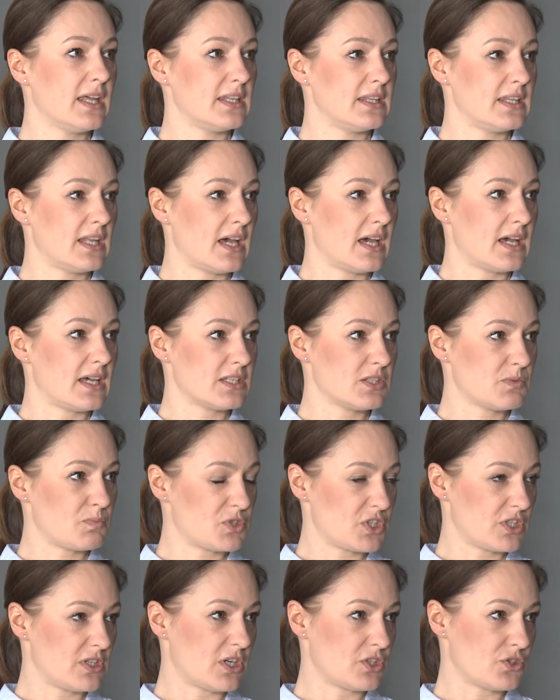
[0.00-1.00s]
na
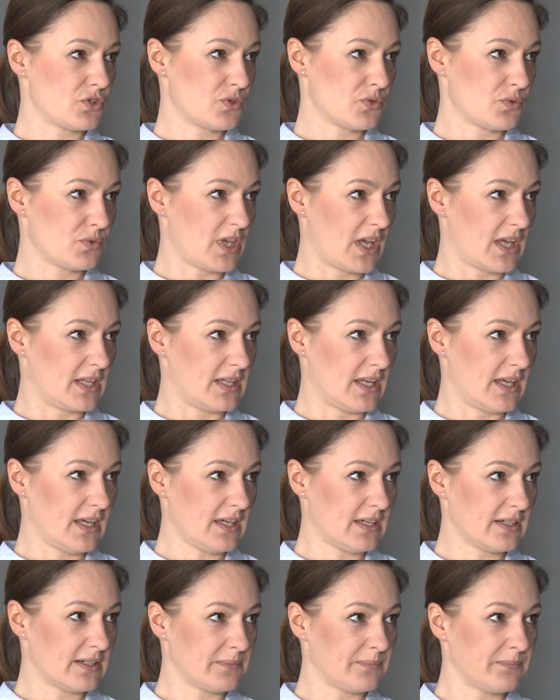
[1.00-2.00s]
sprzedaży
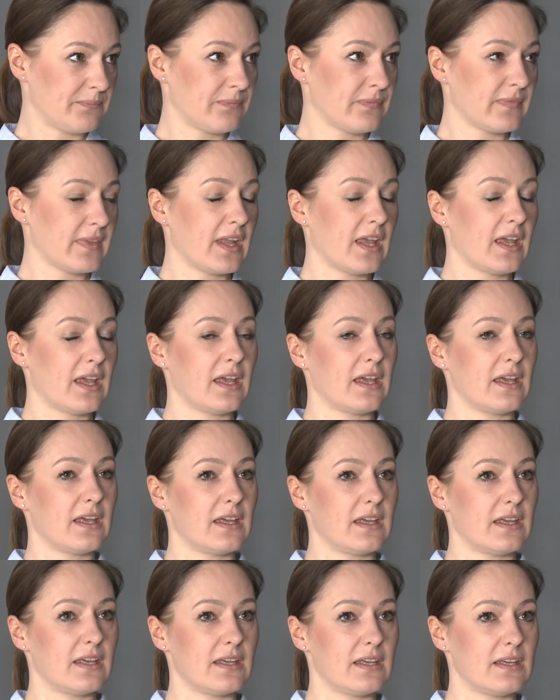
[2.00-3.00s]
sukienek,
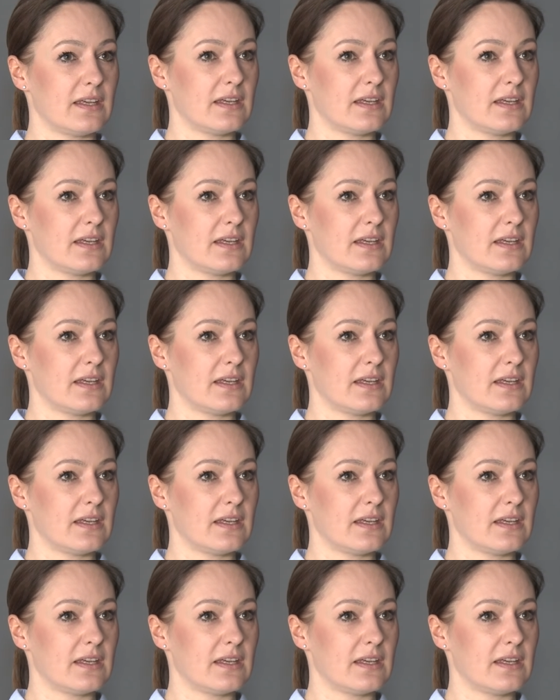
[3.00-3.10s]
e,